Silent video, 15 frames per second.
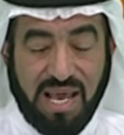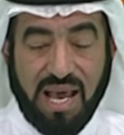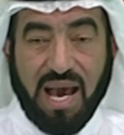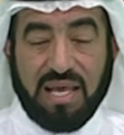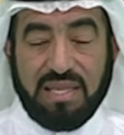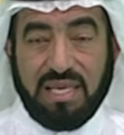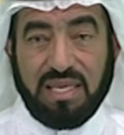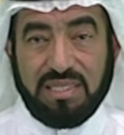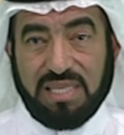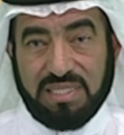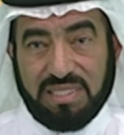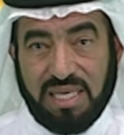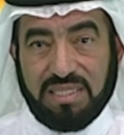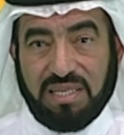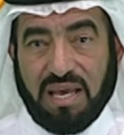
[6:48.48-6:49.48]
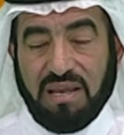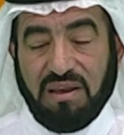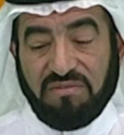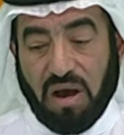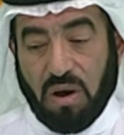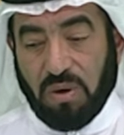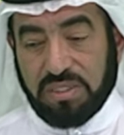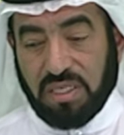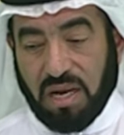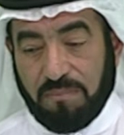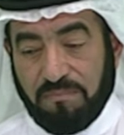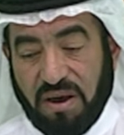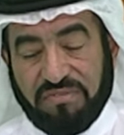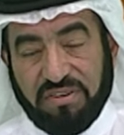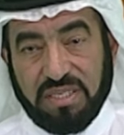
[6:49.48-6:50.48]
هذه تزيده فهو
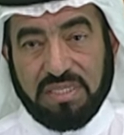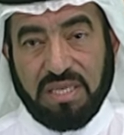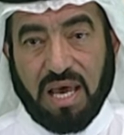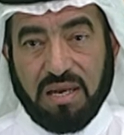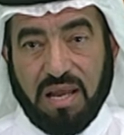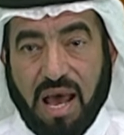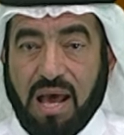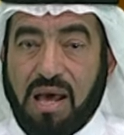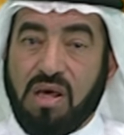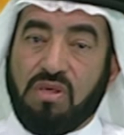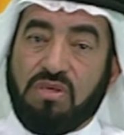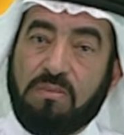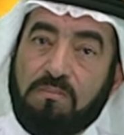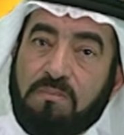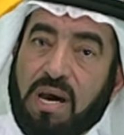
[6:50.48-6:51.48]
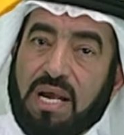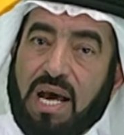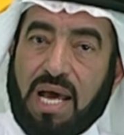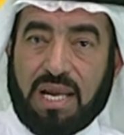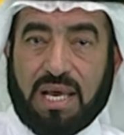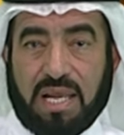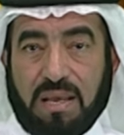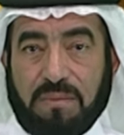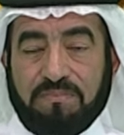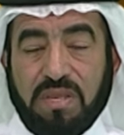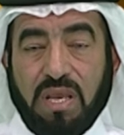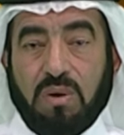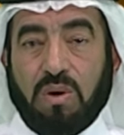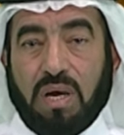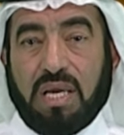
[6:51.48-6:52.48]
تربى في الصحراء ثم رعى الغنم
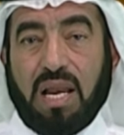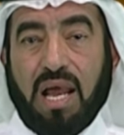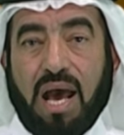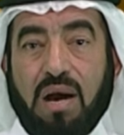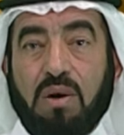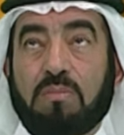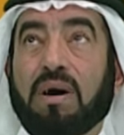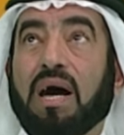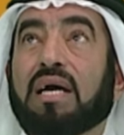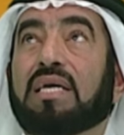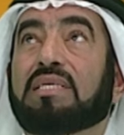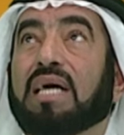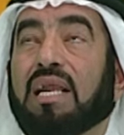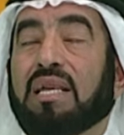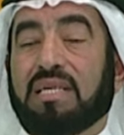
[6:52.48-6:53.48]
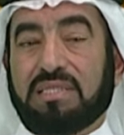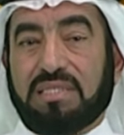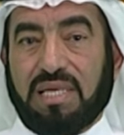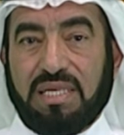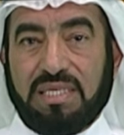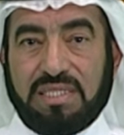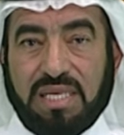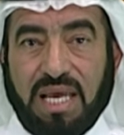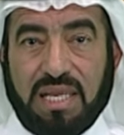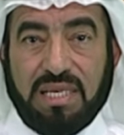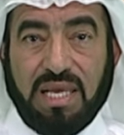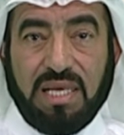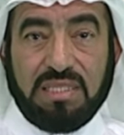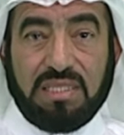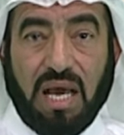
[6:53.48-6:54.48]
وكلاهما يجعل عند الإنسان
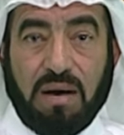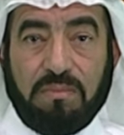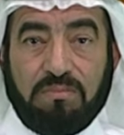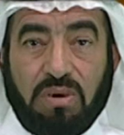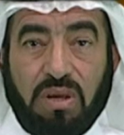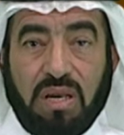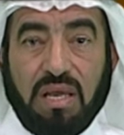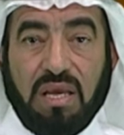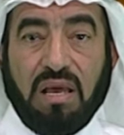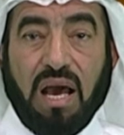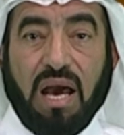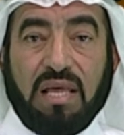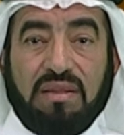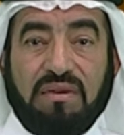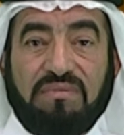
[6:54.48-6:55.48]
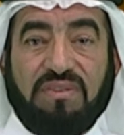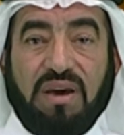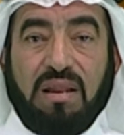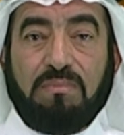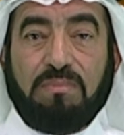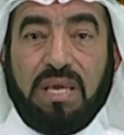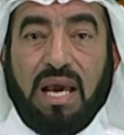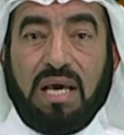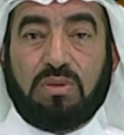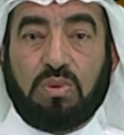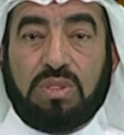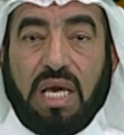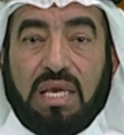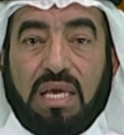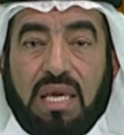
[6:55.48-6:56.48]
تأمل فالبيئة
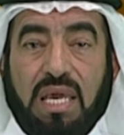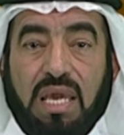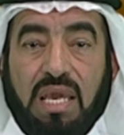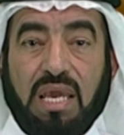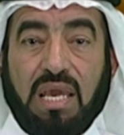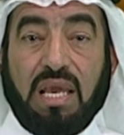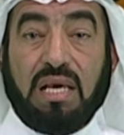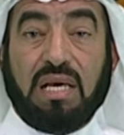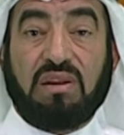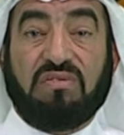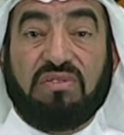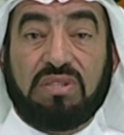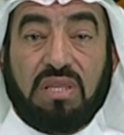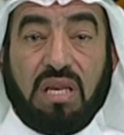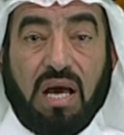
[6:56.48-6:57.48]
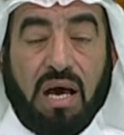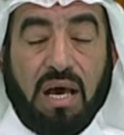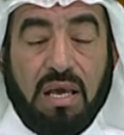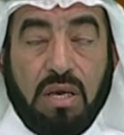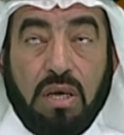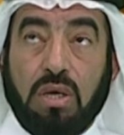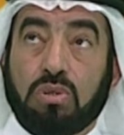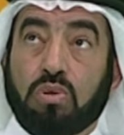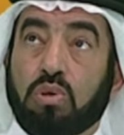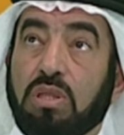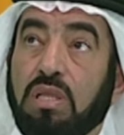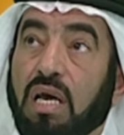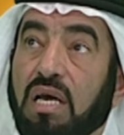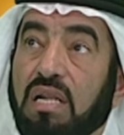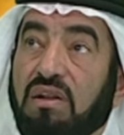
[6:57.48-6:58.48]
تزكي الفطرة
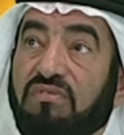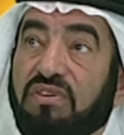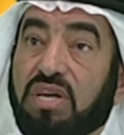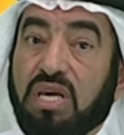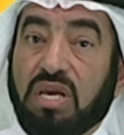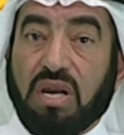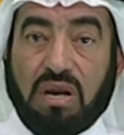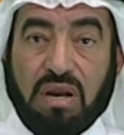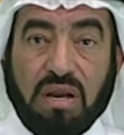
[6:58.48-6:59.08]
تطلق الفكر